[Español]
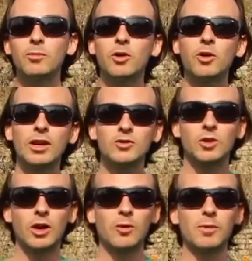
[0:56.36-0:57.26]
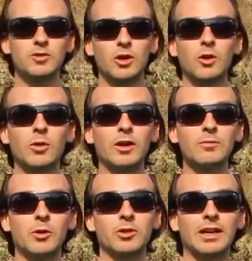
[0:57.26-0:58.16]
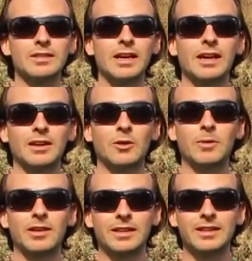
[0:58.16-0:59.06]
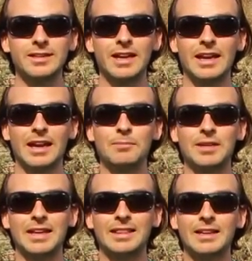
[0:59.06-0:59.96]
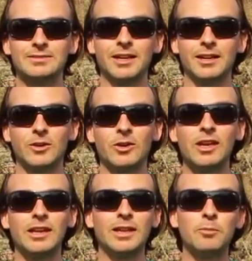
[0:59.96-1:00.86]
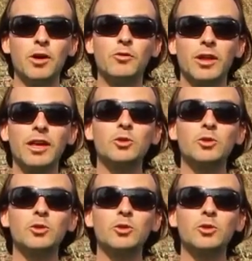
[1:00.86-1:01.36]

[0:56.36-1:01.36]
a poco la ciudad comenzó a cobrar importancia hasta convertirse en la capital del reino. Después fue